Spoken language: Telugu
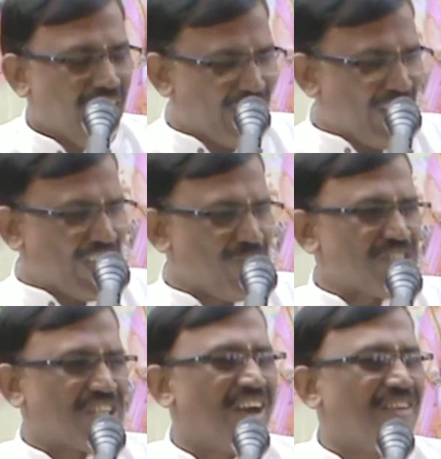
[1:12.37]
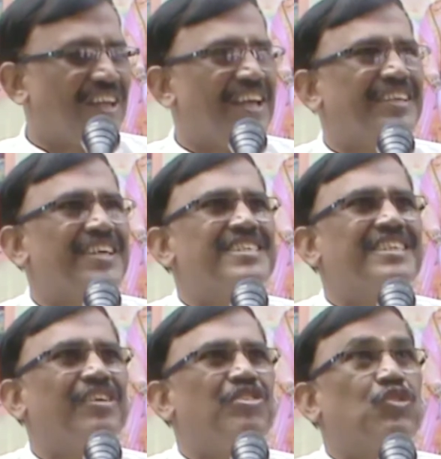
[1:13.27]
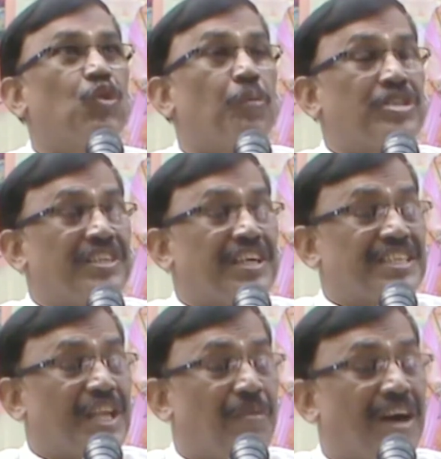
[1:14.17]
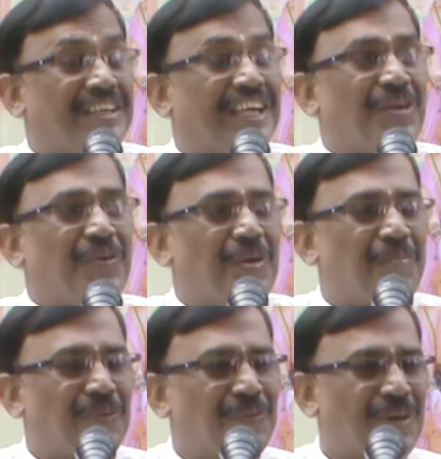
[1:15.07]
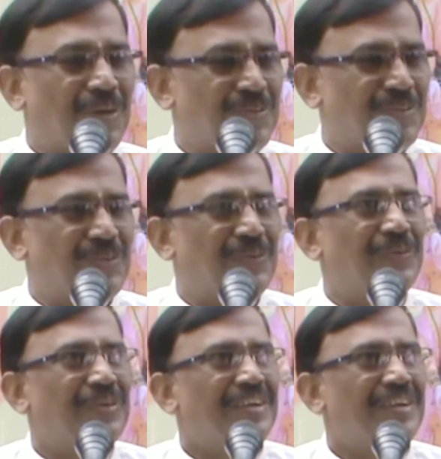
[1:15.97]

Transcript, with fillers: అనేక విషయాలు తెలియచేస్తే విశ్వరూప సందర్శన భాగ్యాన్ని కూడా పొందుతాడు అర్జునుడు